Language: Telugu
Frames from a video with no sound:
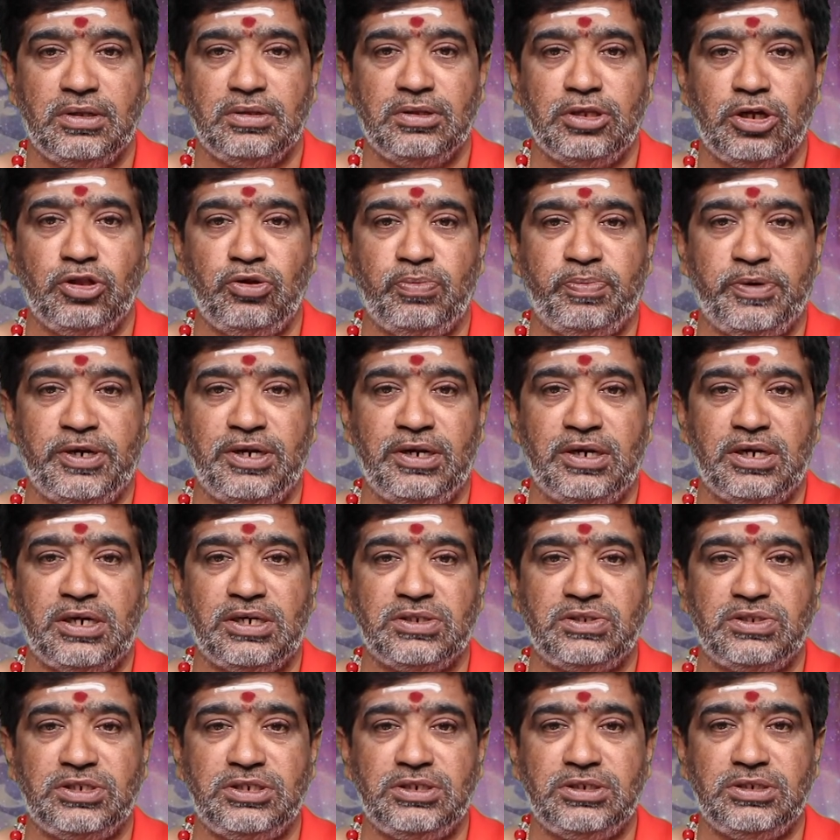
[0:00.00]
తదుపరి
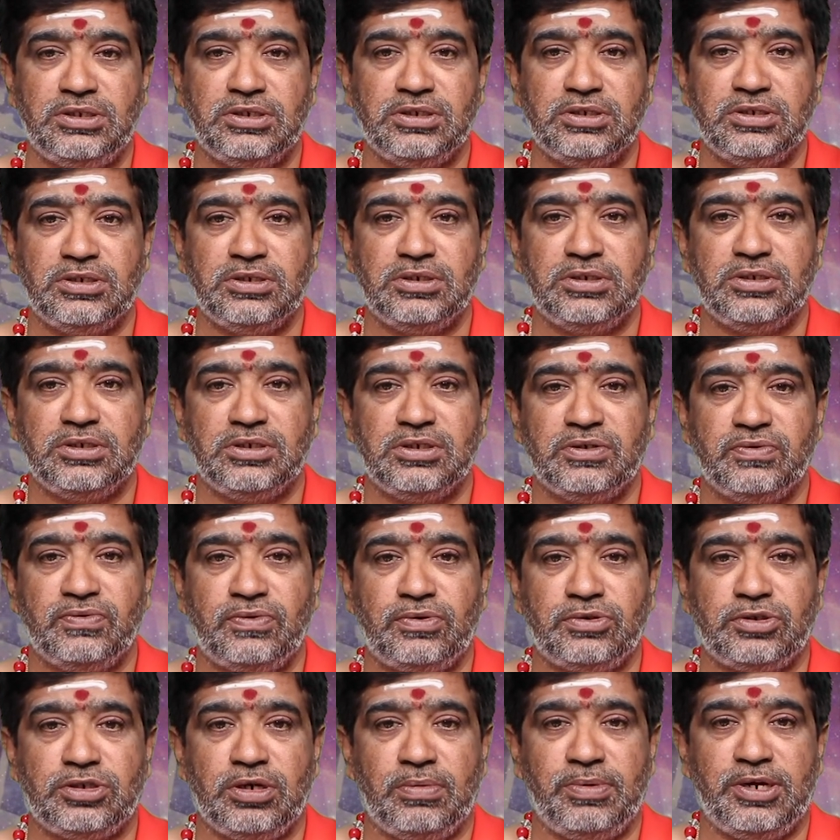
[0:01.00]
రాశి
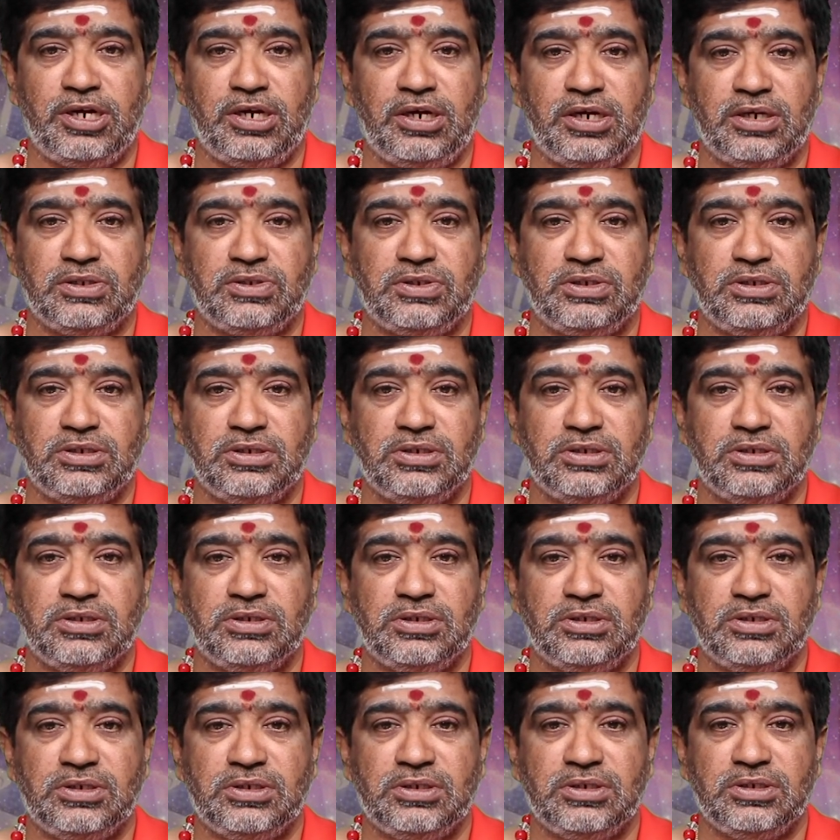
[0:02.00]
వృషభ రాశి
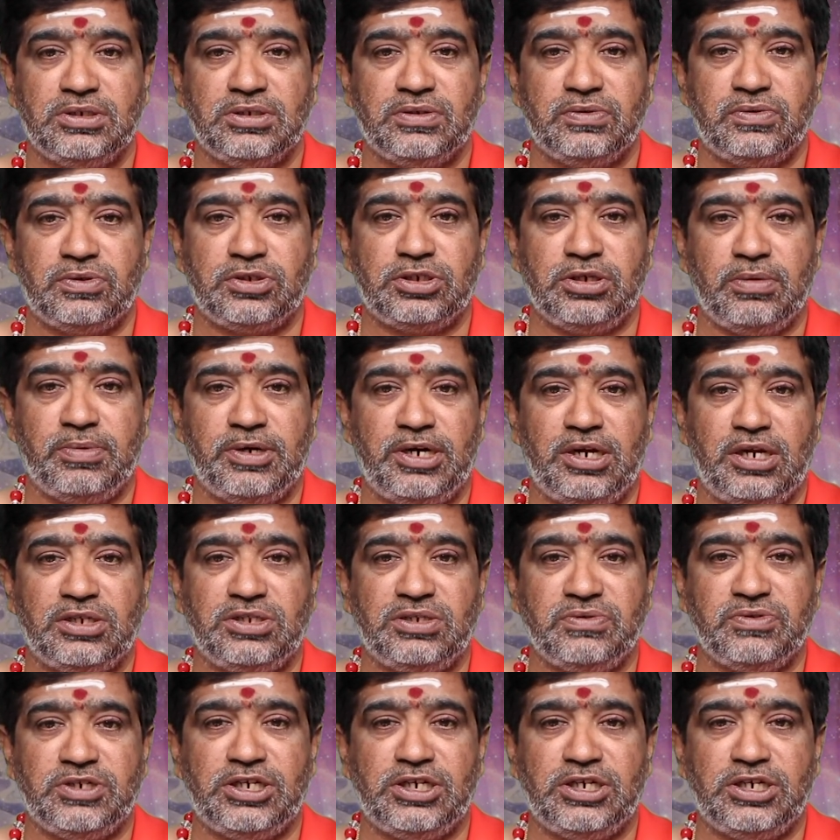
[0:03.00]
వృషభ రాశి